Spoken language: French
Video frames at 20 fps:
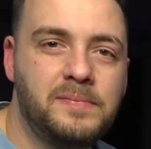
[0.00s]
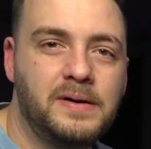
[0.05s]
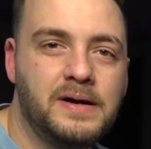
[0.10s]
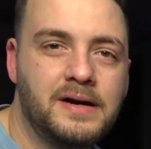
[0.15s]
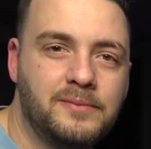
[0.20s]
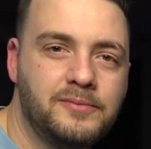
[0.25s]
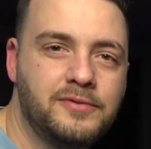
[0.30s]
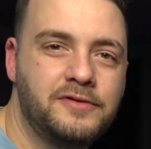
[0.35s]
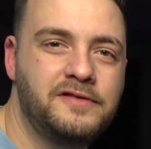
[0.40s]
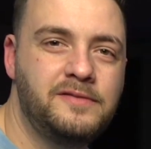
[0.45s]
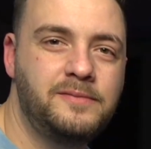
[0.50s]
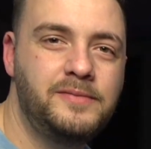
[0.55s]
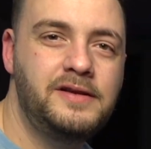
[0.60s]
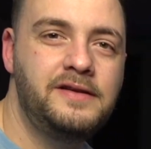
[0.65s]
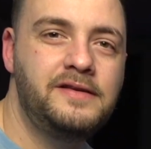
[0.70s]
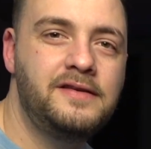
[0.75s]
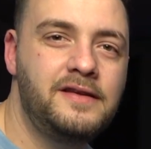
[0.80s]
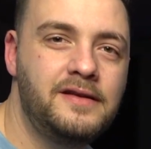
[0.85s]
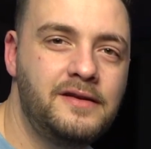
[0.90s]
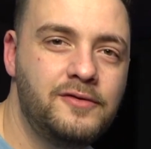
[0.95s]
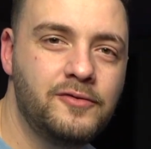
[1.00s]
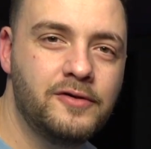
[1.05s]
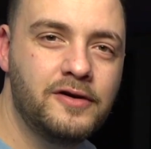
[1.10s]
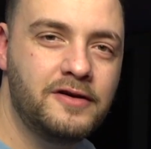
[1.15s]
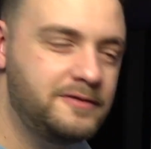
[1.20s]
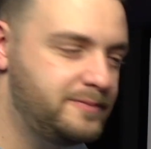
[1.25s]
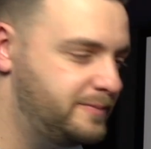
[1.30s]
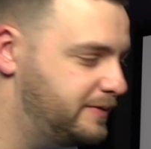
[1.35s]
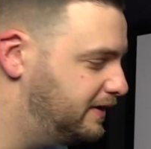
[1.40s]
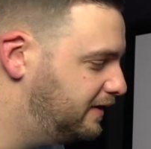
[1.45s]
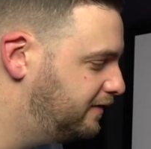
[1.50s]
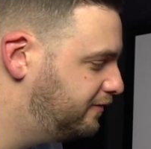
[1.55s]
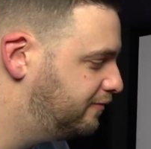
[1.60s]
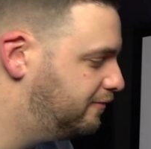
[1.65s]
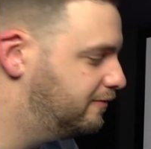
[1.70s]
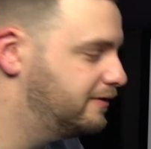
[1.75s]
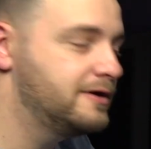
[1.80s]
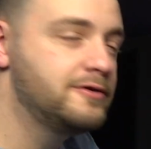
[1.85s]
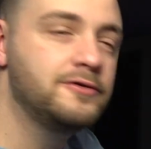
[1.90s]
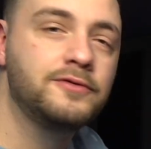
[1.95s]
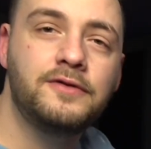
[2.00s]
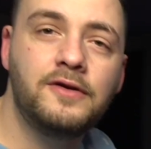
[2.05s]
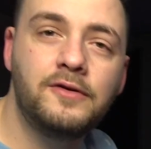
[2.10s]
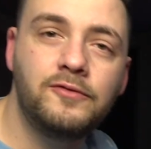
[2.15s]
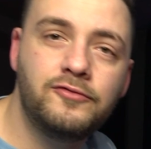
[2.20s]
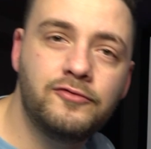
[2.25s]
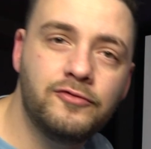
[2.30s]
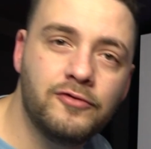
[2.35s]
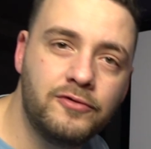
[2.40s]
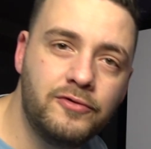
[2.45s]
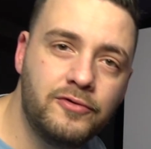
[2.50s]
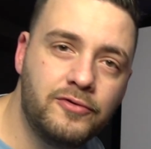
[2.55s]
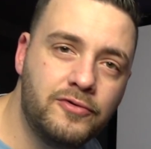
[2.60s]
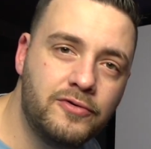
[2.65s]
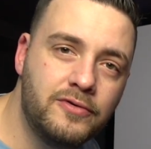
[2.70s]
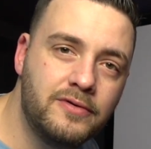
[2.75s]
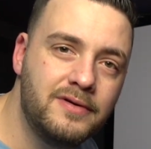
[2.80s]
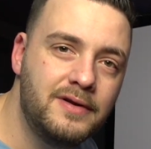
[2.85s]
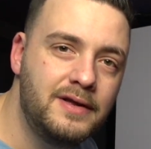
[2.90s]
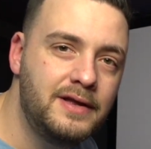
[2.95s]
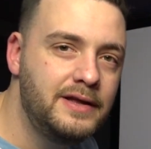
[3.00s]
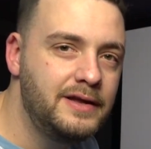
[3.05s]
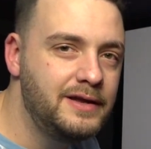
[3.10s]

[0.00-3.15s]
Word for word: pas la possibilité de respirer sur les côtés ou sur le haut,